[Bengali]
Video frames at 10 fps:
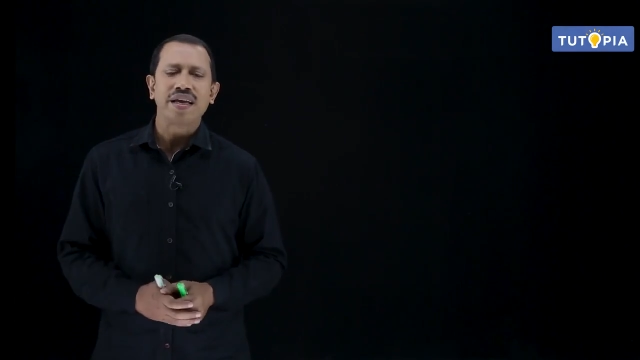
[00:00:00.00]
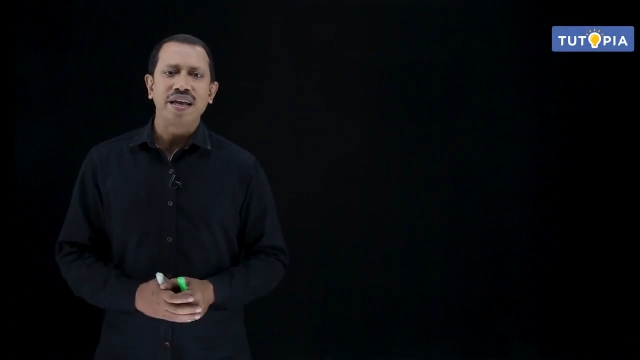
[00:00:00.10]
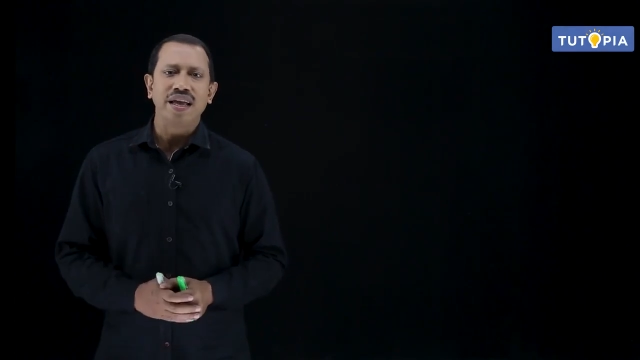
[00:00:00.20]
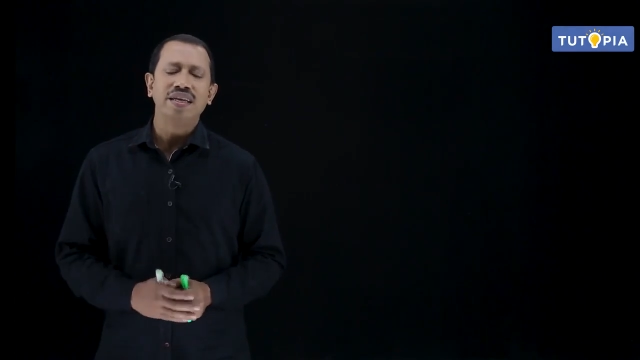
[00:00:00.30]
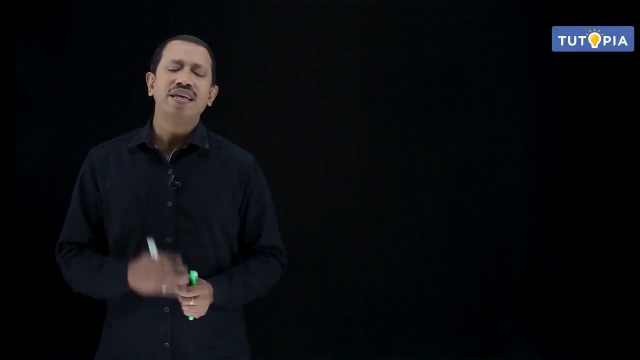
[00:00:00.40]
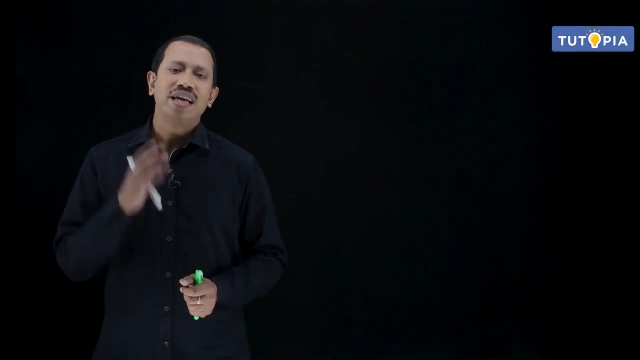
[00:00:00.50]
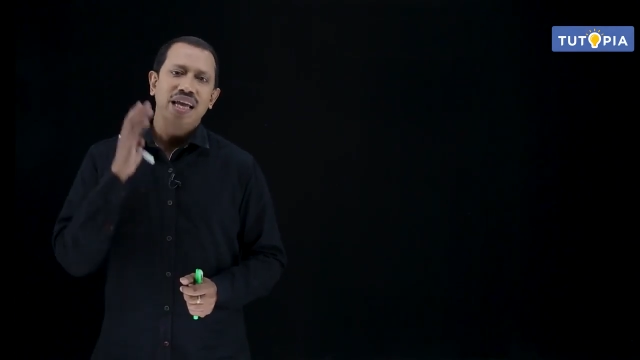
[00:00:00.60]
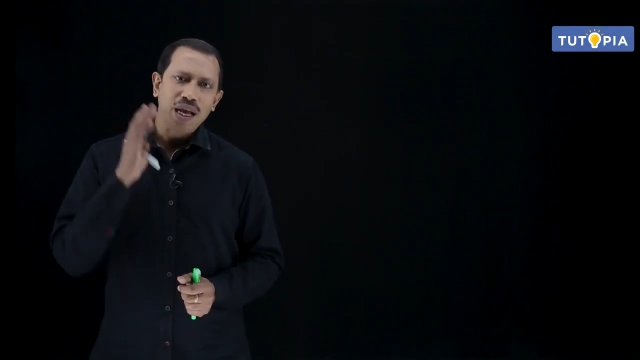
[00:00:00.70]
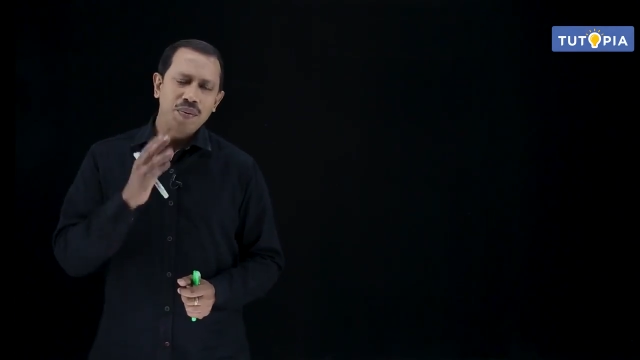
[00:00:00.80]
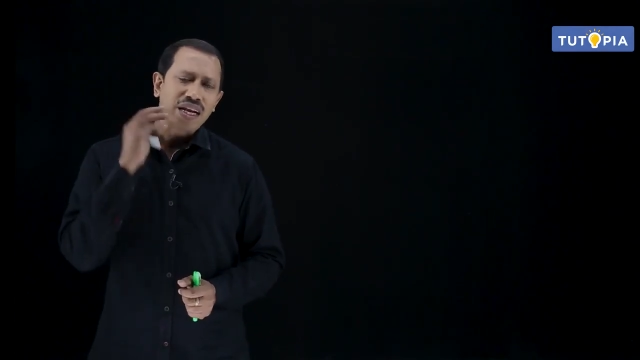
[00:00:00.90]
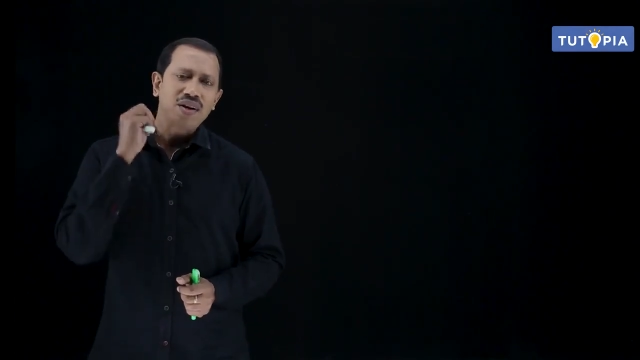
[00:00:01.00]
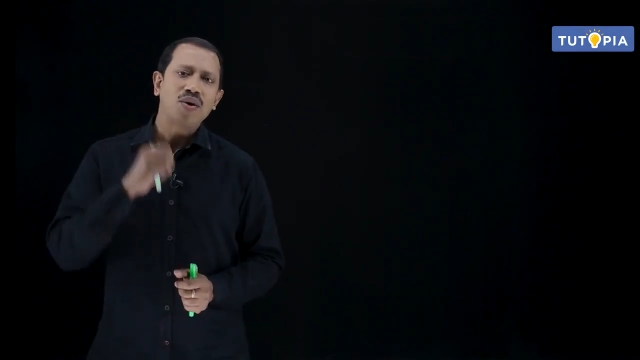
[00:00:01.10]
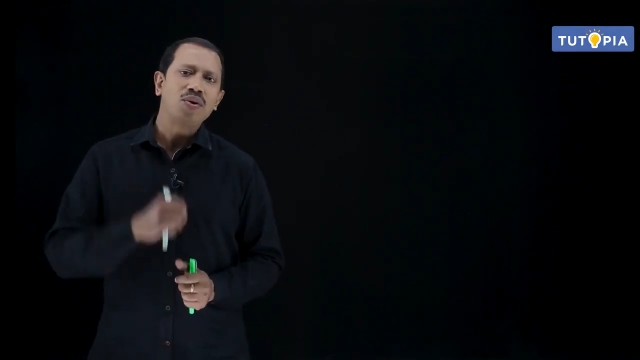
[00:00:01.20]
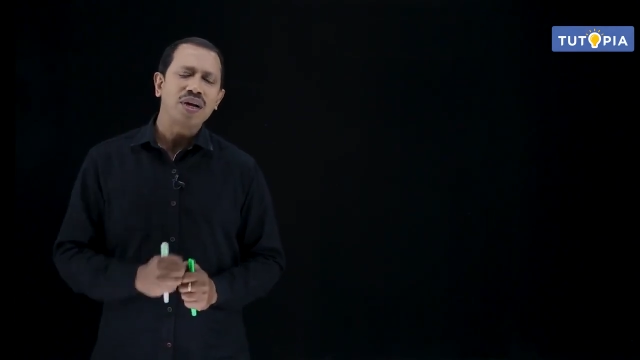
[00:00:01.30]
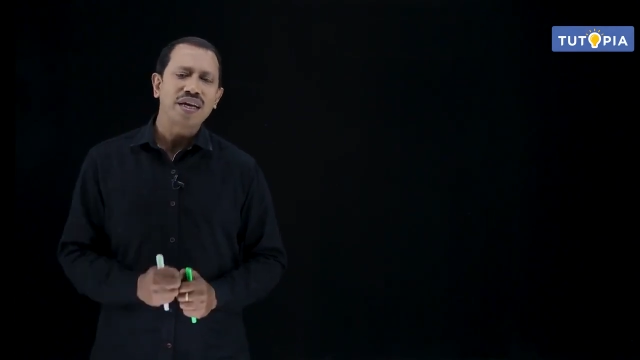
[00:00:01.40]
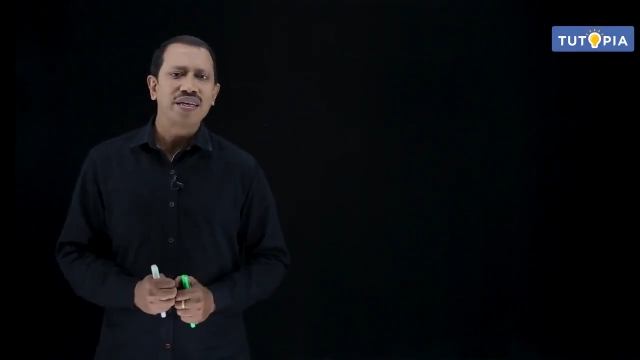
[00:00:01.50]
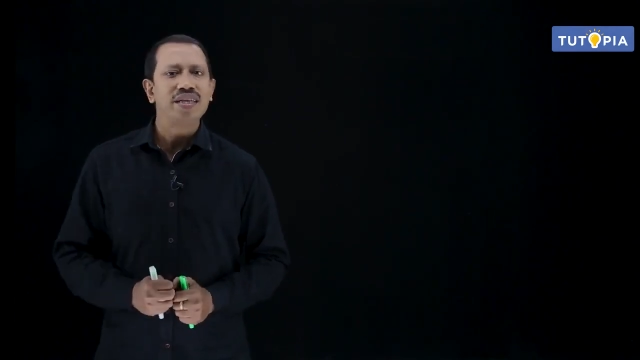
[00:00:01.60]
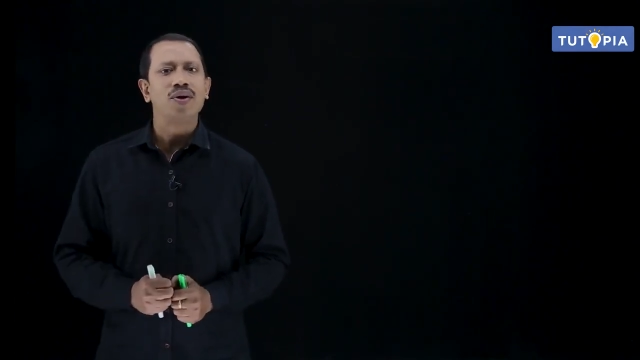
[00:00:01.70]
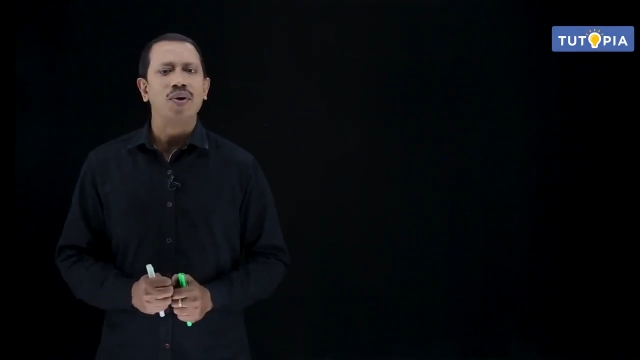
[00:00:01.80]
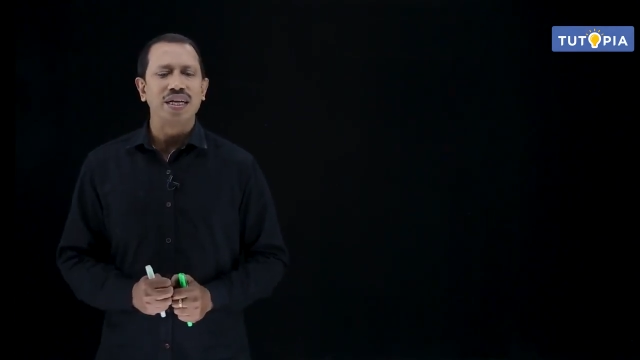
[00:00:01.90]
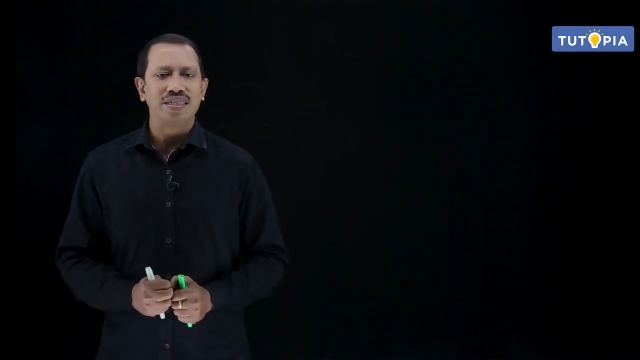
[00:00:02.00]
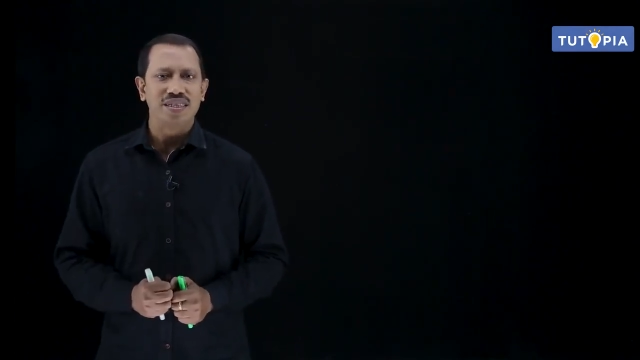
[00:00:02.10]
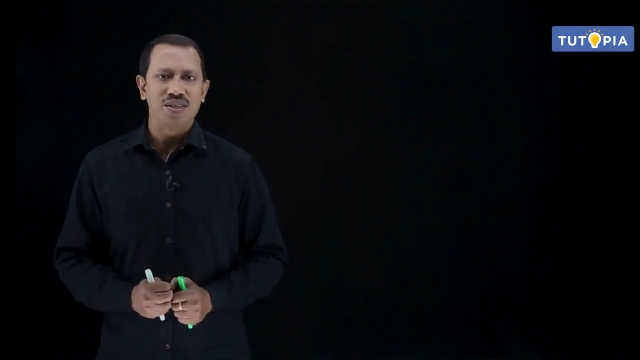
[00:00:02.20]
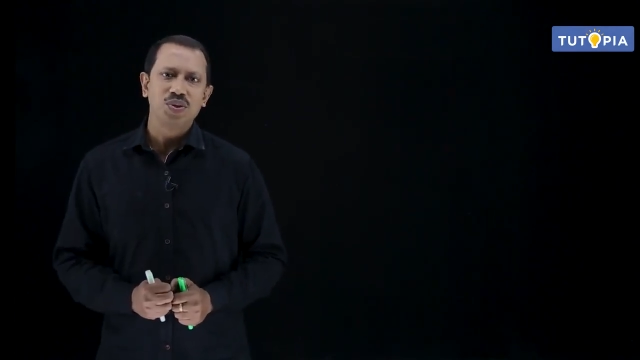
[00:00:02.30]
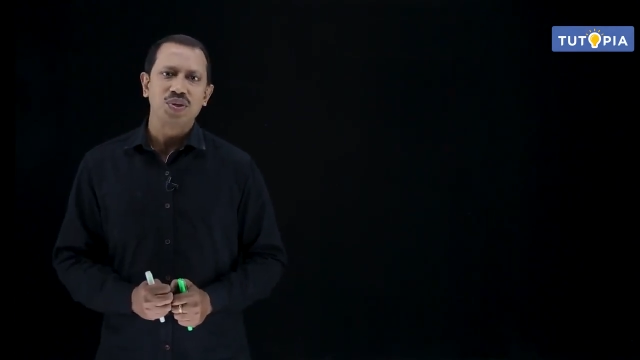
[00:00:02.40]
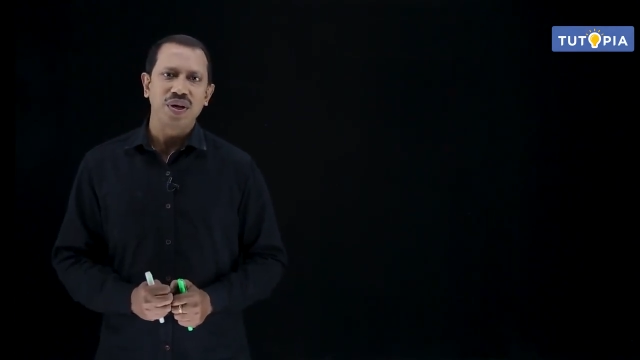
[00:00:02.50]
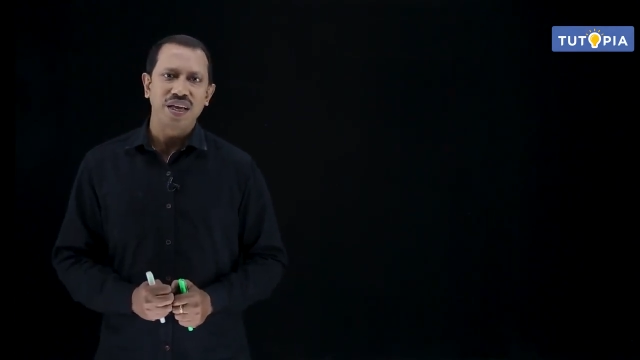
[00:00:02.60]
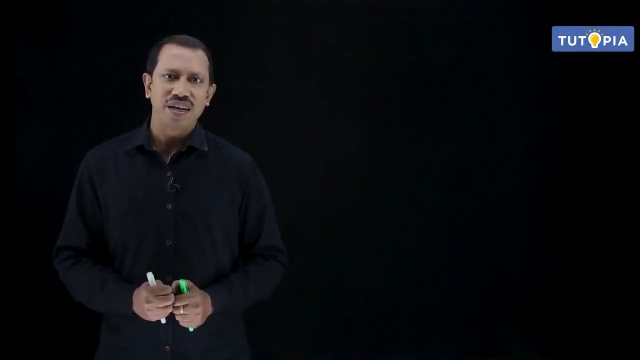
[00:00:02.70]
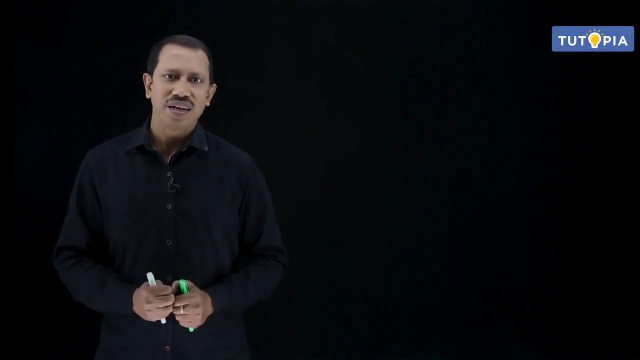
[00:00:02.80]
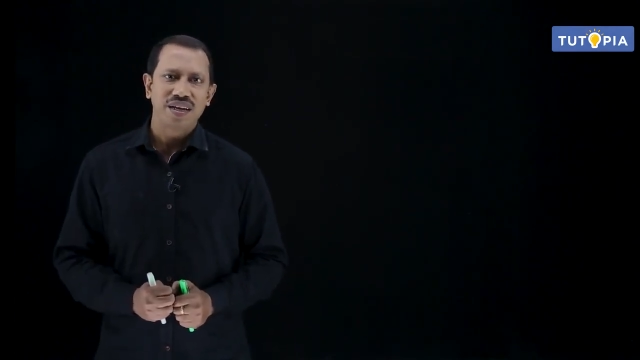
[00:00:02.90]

দেখে নেই এর অঙ্কটা কি দেওয়া আছে সূচকের